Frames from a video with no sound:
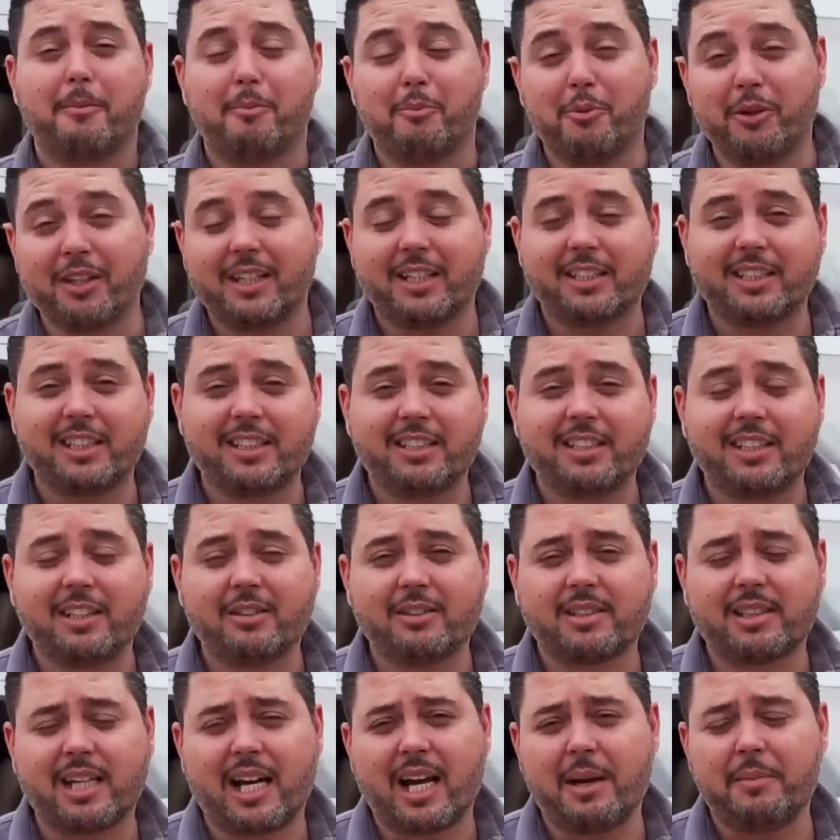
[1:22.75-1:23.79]
Muita gente
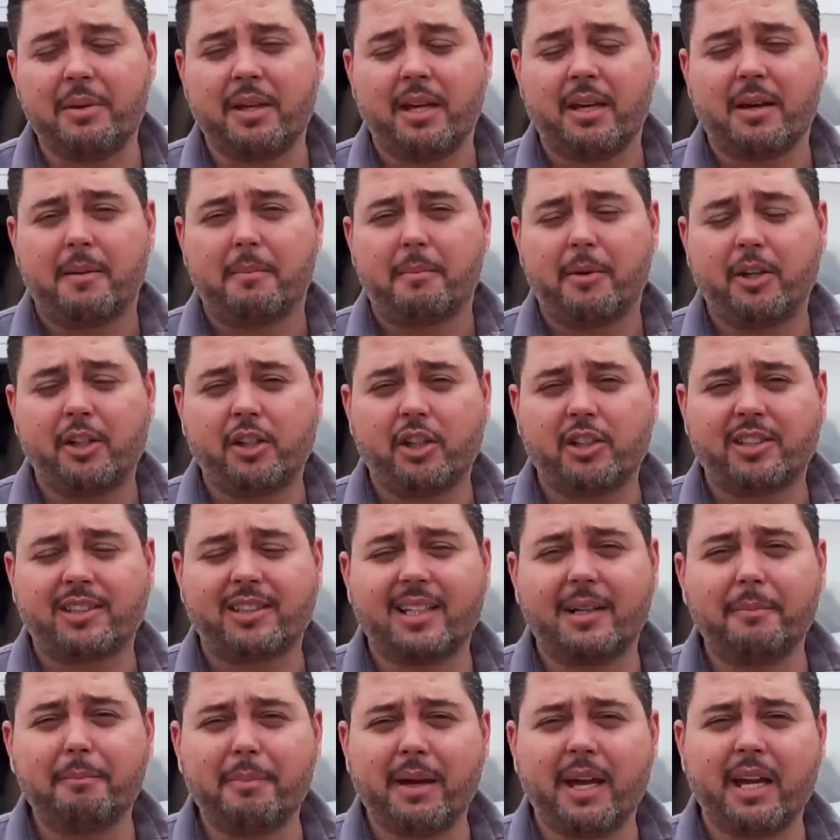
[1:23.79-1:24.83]
não sabe, mas nós
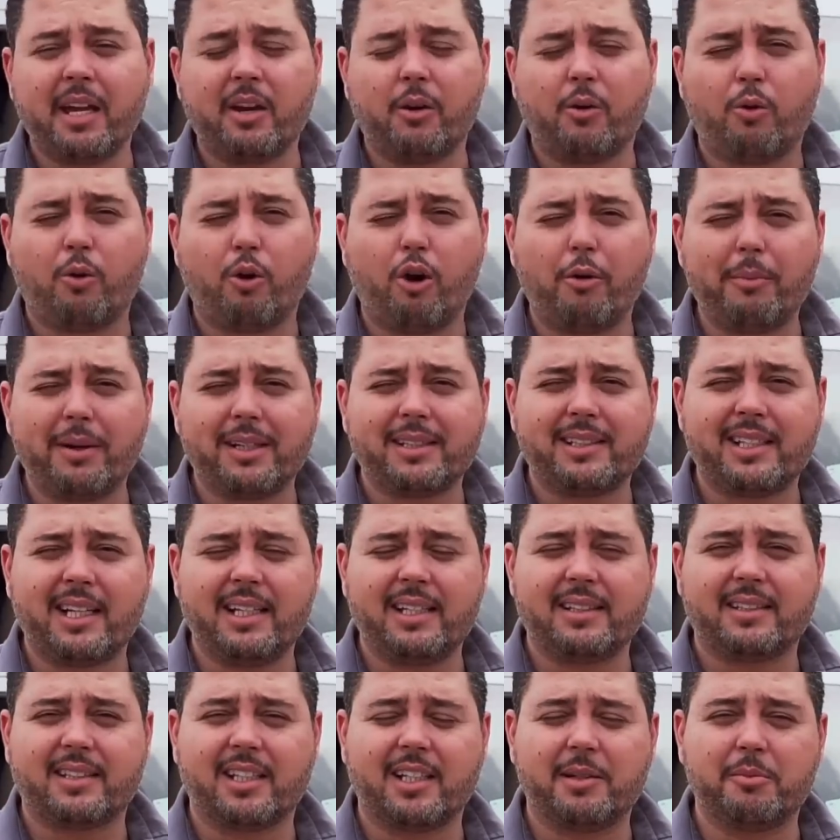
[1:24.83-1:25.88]
também
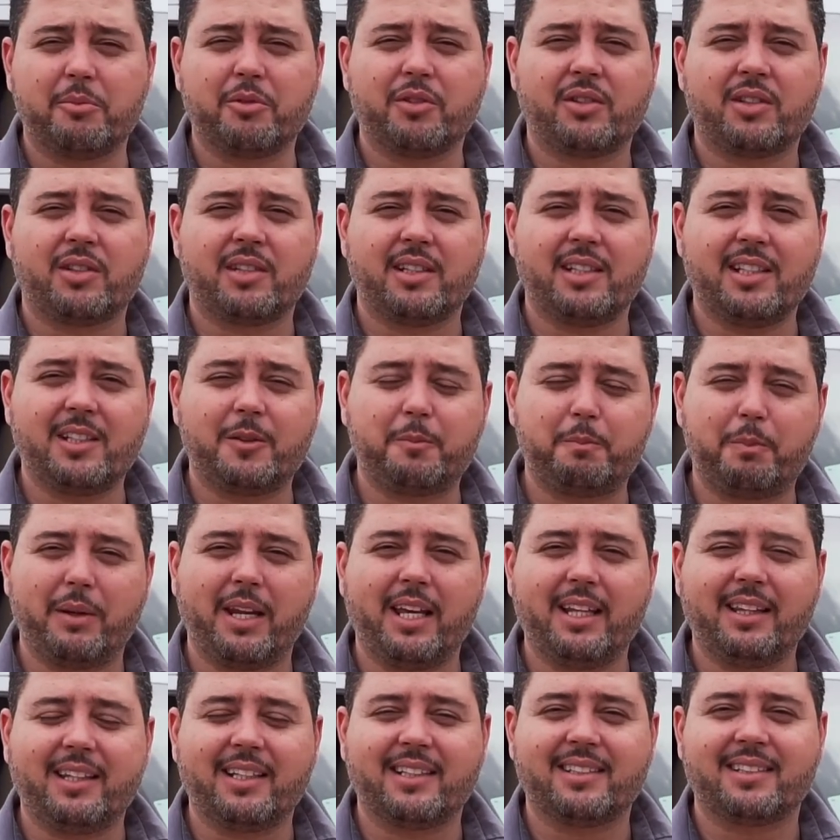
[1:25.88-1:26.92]
comercializamos
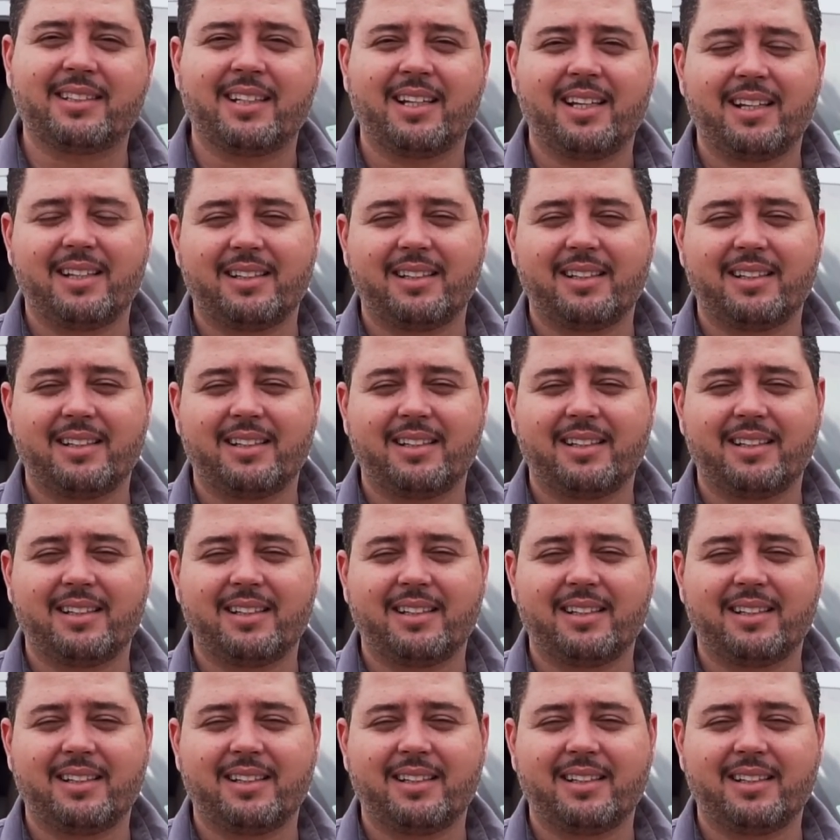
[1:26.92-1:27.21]
Sprinters